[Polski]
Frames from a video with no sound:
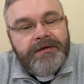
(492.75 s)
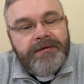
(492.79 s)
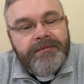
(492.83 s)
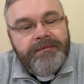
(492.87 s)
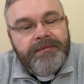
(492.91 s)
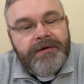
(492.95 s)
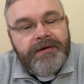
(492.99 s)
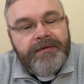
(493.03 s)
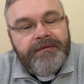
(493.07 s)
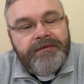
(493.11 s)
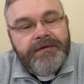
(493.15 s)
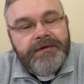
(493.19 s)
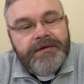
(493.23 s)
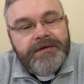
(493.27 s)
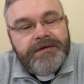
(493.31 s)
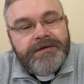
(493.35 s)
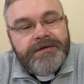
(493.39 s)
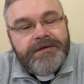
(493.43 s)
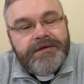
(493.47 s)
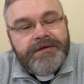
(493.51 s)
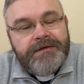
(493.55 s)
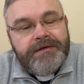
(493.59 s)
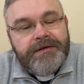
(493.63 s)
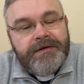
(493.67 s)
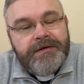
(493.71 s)
naprawdę
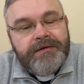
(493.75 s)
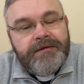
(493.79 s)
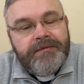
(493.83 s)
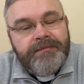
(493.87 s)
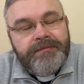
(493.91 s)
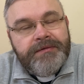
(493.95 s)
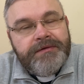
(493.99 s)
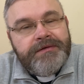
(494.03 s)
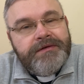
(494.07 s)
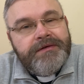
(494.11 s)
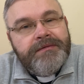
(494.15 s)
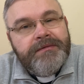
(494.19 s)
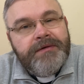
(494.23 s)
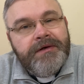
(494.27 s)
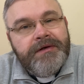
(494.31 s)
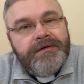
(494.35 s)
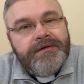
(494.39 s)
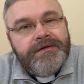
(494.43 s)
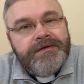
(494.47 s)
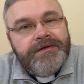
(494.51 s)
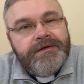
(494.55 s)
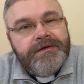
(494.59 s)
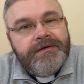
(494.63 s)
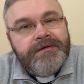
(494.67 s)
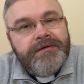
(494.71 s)
tego
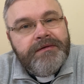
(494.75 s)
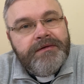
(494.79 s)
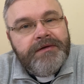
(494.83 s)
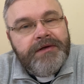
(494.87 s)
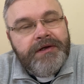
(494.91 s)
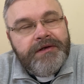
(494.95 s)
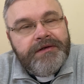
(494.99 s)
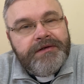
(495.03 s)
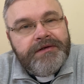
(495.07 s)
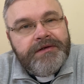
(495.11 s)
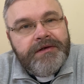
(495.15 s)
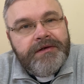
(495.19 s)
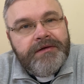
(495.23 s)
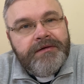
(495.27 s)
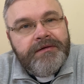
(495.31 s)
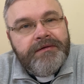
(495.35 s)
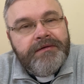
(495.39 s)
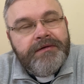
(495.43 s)
posyłającego niesie.